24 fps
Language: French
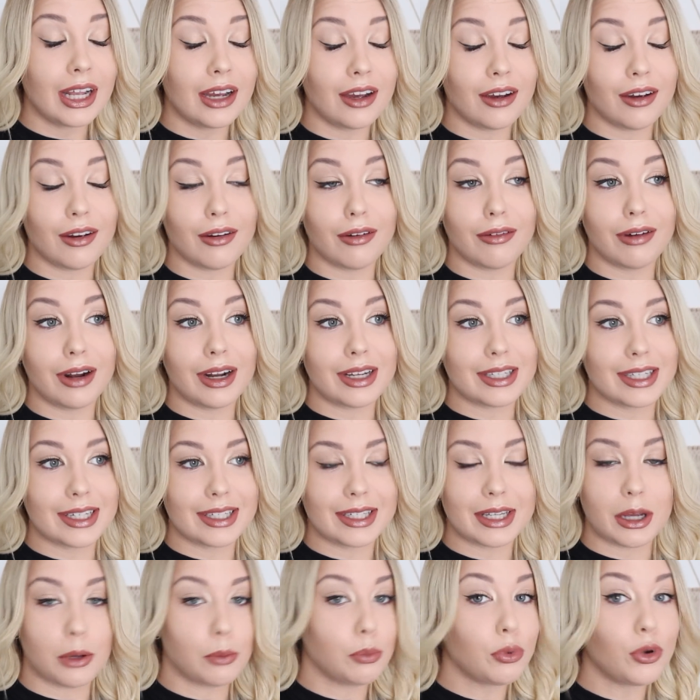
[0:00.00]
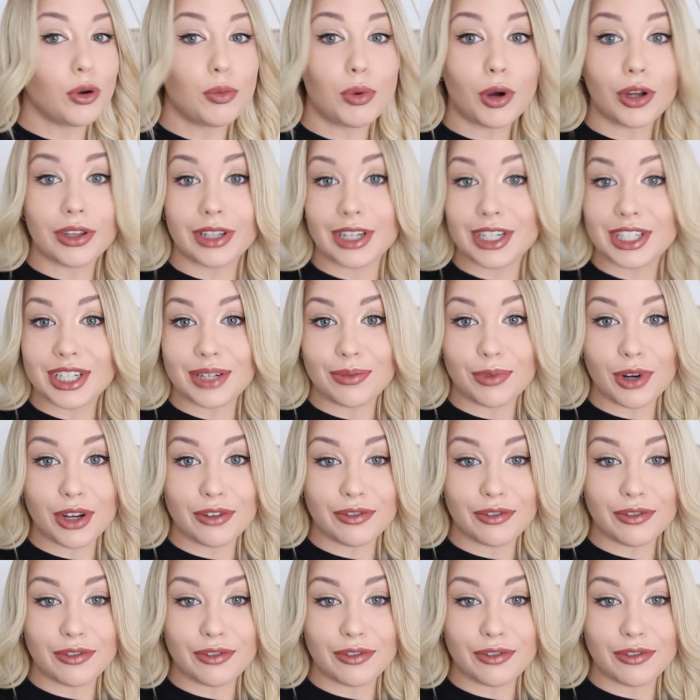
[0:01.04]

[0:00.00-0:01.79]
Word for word: Euh, voilà, c'était un peu le bordel chez moi,